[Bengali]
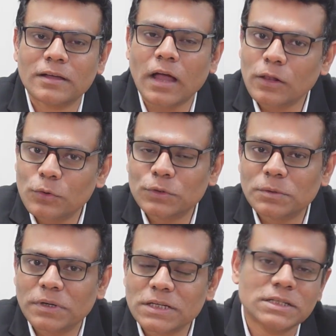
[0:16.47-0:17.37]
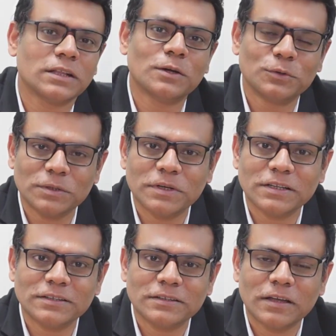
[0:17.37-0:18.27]
কালো হতে পারে সাদাও হতে পারে
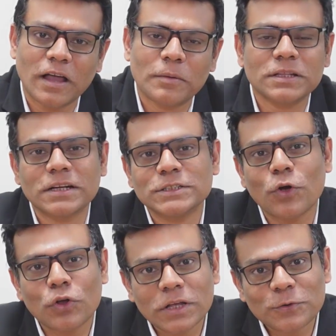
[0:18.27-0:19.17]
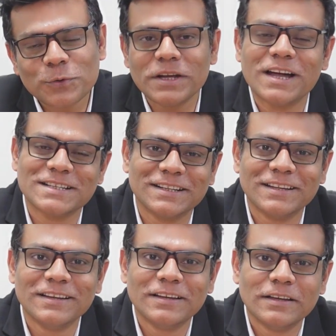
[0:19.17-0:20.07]
আমাদের কাছে অনেক রুগীরা আসেন
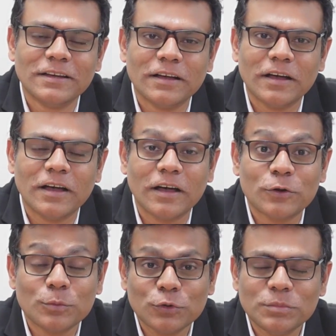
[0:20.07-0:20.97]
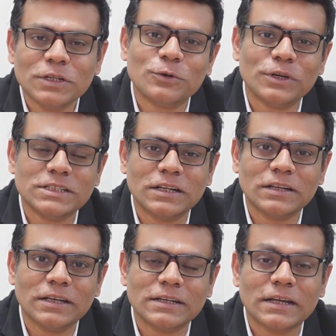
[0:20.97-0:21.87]
খুব উদ্বিগ্ন হয়ে যান
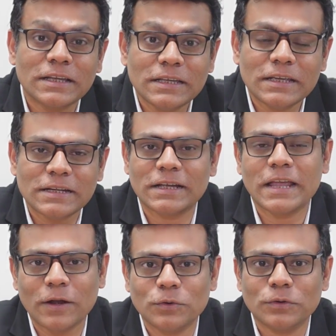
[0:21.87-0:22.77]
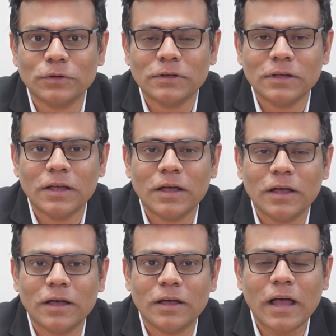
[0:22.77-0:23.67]
এটা কি এটা কেন
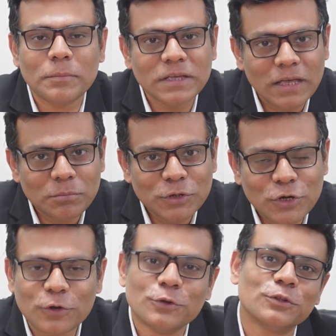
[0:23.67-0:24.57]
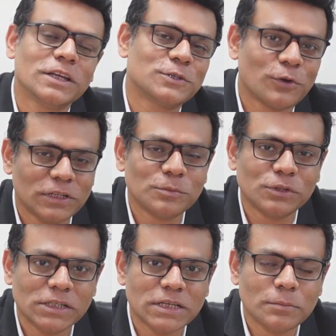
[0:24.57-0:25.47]
আমি এই বিষয়গুলো নিয়ে একটু কথা
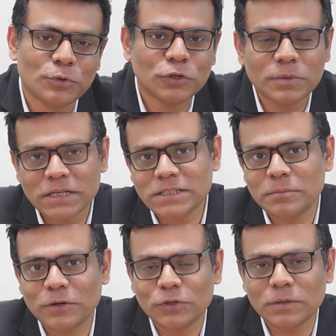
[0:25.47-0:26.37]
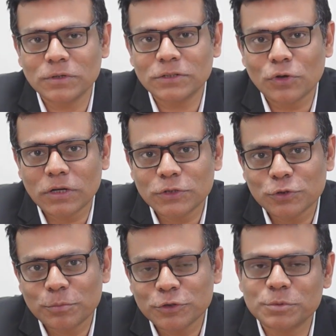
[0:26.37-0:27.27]
বলতে চাই প্রথমে আসেন আমরা কথা বলি ত্বকের
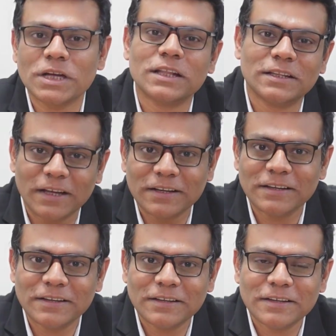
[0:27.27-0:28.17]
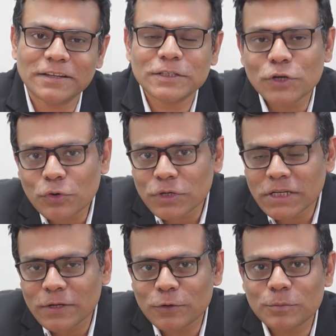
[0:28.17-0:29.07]
ছোপ ছোপ সাদা দাগ যখনই
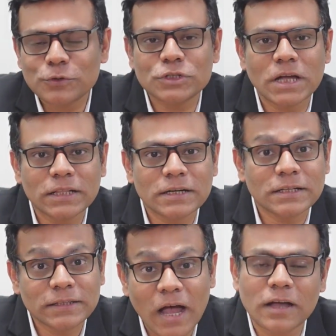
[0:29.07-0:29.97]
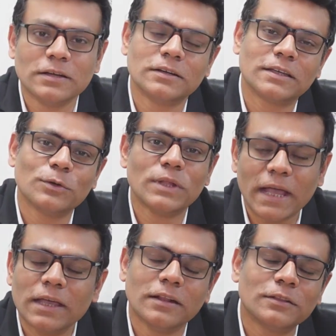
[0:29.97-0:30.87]
এরকম কোনো সাদাটে দাগ কেউ
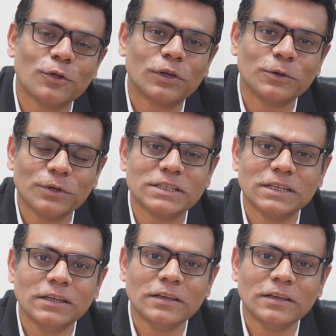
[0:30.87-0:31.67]
দেখেন ত্বকে হয়েছে